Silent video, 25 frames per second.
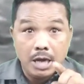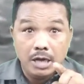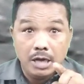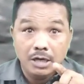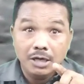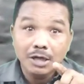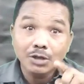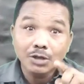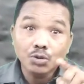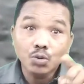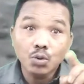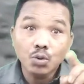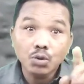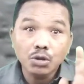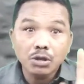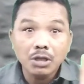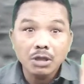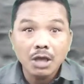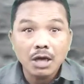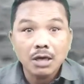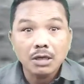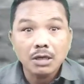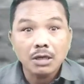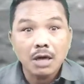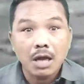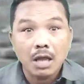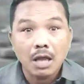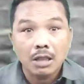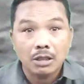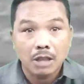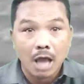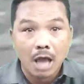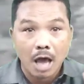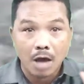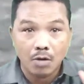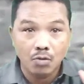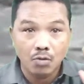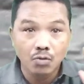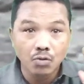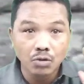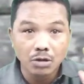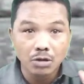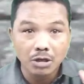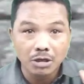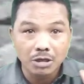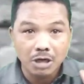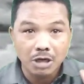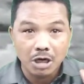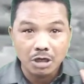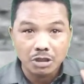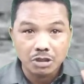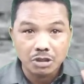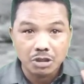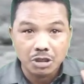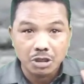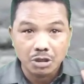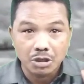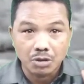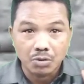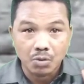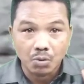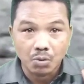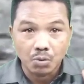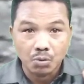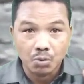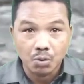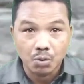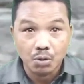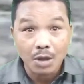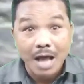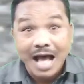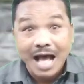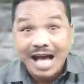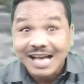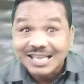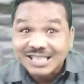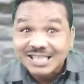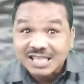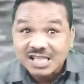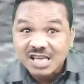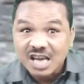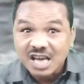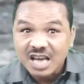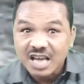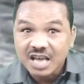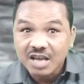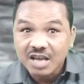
এটা সত্যি একটা দারুণ ইন্টারেস্টিং তথ্য আজকে